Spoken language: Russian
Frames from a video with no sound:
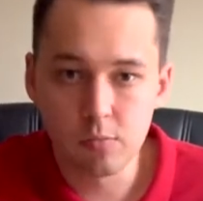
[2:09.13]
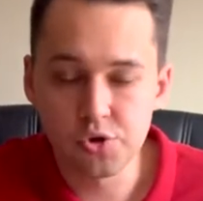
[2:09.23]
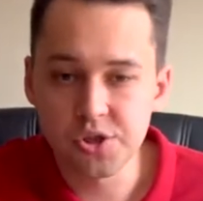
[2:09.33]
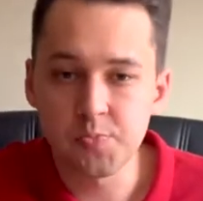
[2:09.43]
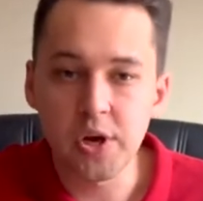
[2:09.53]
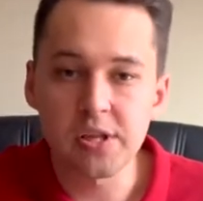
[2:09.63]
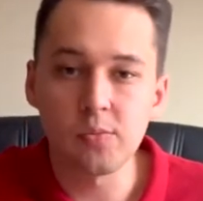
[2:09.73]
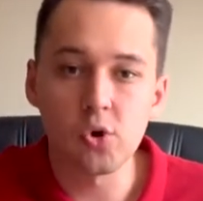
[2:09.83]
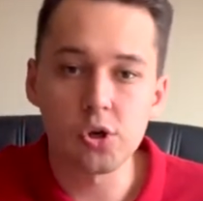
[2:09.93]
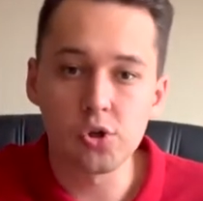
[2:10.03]
Можно спать
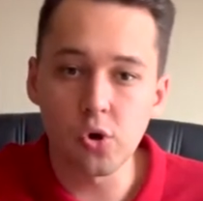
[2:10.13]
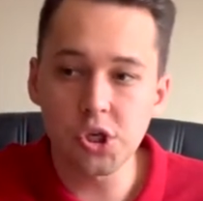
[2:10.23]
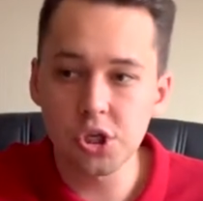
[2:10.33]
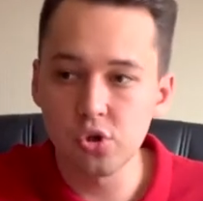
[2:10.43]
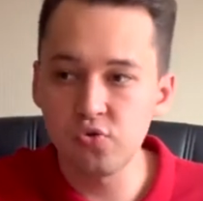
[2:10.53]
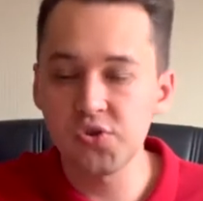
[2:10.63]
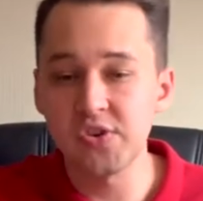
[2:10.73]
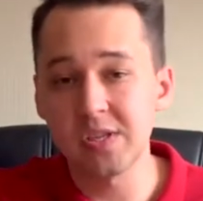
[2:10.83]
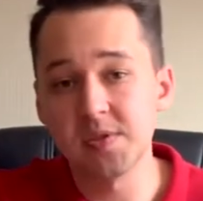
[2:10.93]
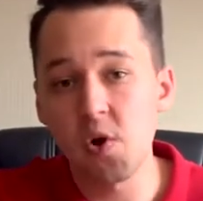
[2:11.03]
намного дольше, но вот в
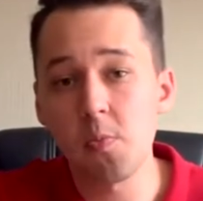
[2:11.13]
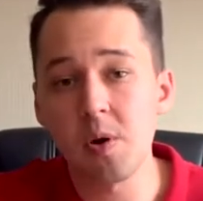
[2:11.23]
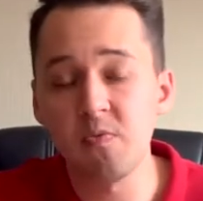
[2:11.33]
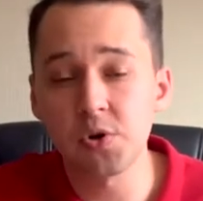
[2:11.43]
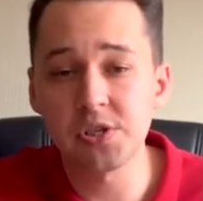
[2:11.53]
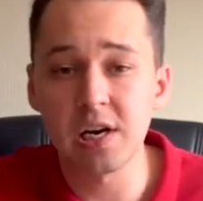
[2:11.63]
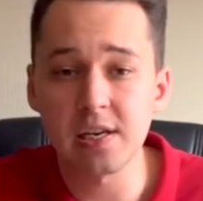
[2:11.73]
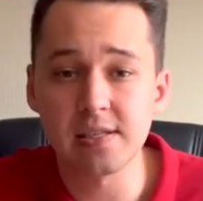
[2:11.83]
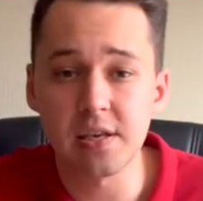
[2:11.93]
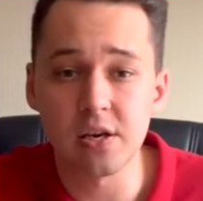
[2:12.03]
этом самом комфорте как
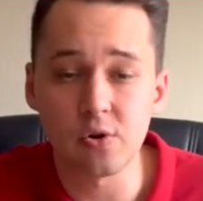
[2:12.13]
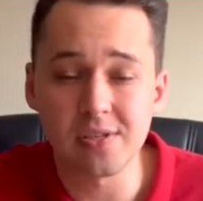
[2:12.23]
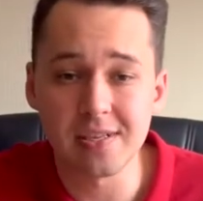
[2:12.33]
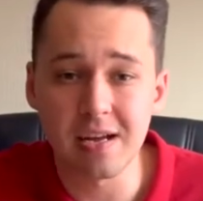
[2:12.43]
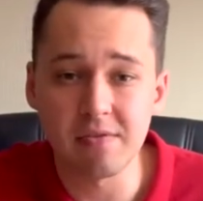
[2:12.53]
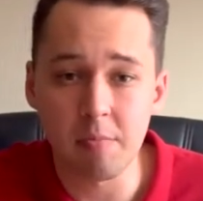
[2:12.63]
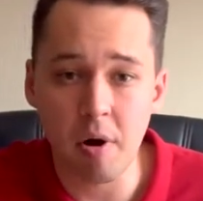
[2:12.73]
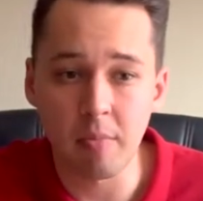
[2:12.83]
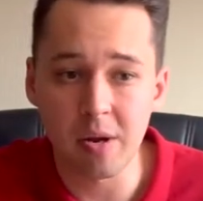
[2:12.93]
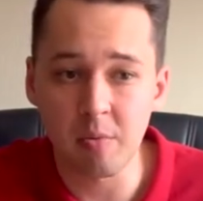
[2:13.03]
раз-таки и кроется главная
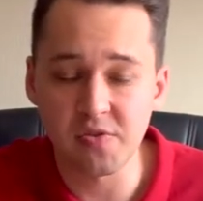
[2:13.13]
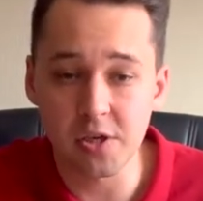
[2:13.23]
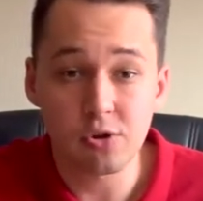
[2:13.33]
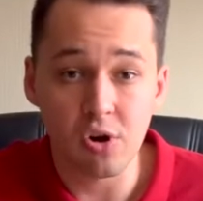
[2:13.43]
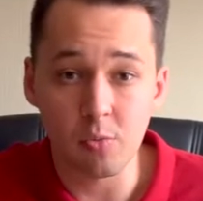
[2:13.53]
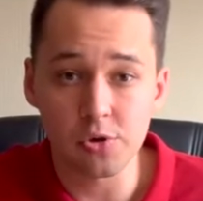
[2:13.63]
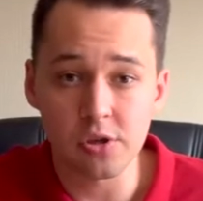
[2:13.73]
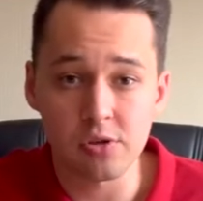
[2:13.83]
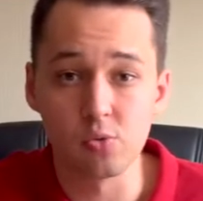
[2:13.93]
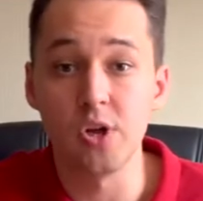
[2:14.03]
проблема всех, кто работает на